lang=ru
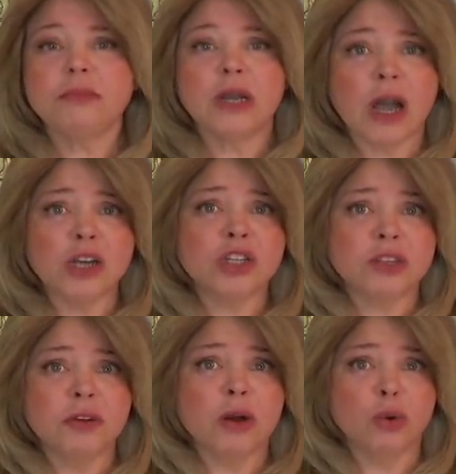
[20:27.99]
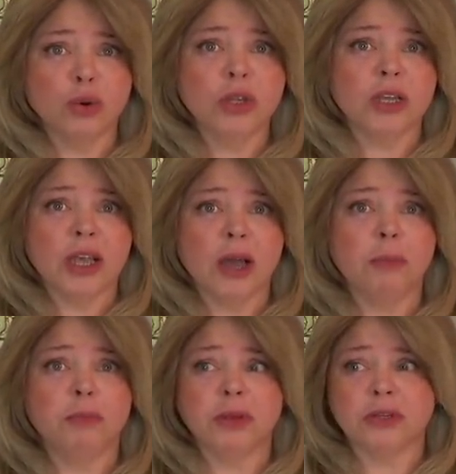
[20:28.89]
Каждые два года я
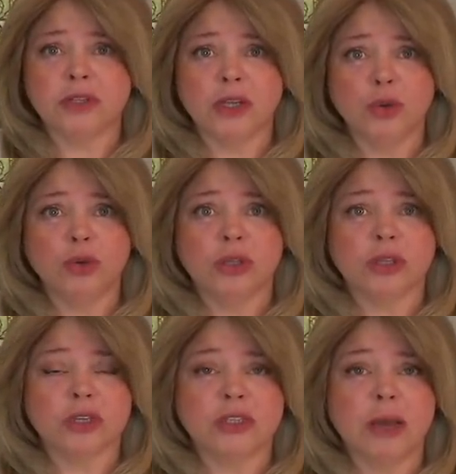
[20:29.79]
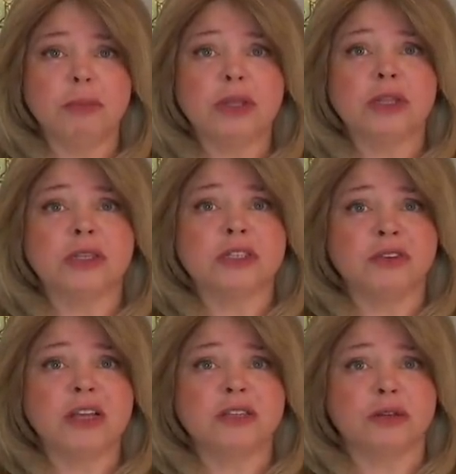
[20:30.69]
пересдаю этот экзамен,
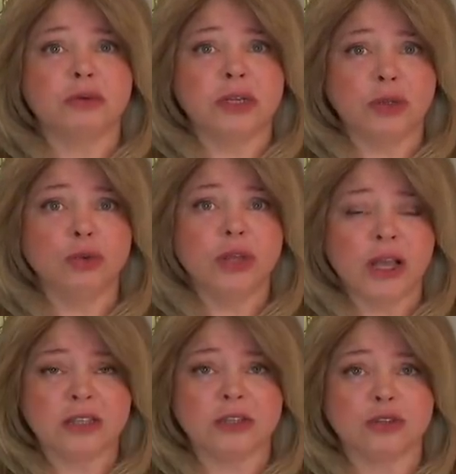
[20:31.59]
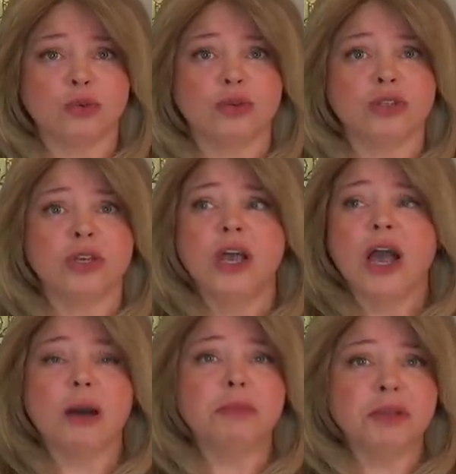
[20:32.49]
называется renew license, то есть
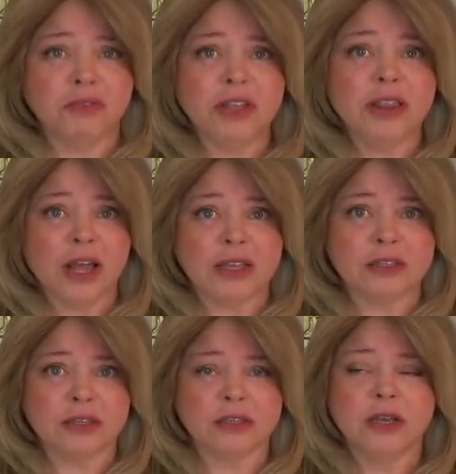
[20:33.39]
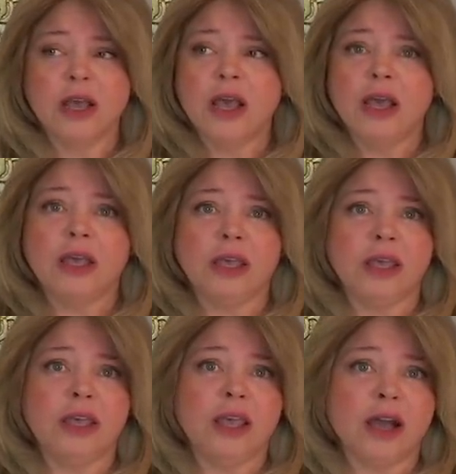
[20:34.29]
обновить license. И
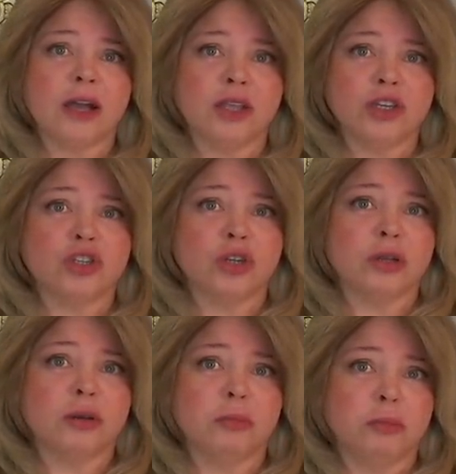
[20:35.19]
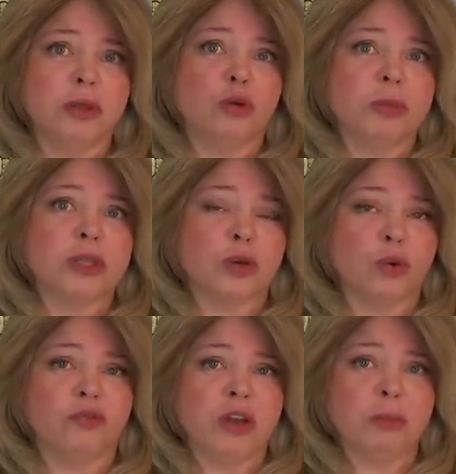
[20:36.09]
я, конечно, было у меня
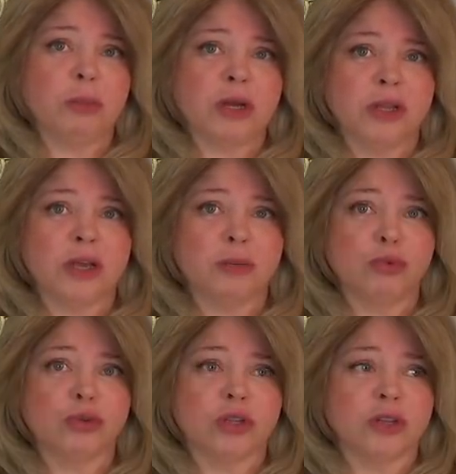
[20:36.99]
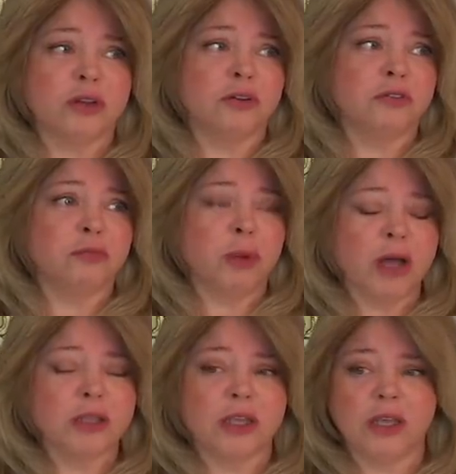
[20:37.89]
такое время, когда я работала в
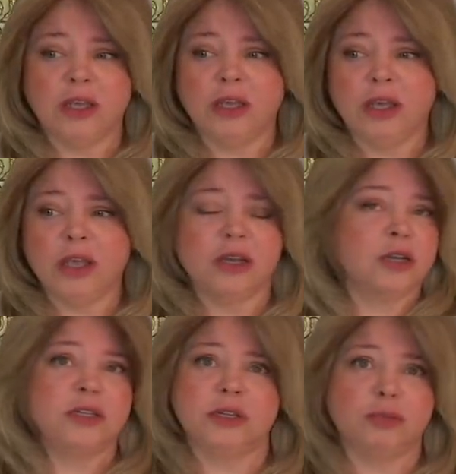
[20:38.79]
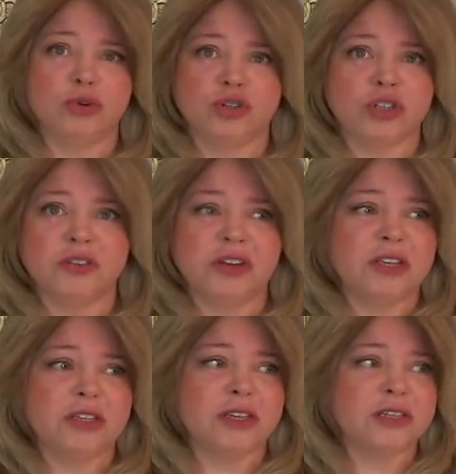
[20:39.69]
банке, и я не хотела больше сдавать
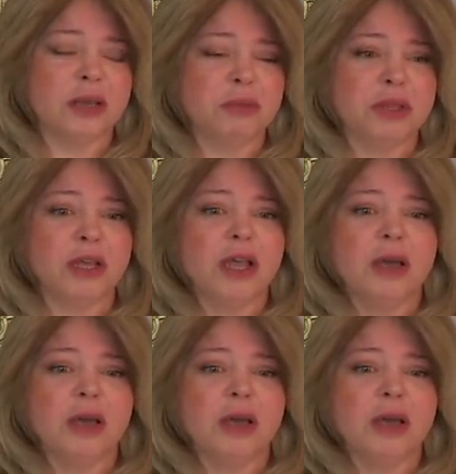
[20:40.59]
эти экзамены,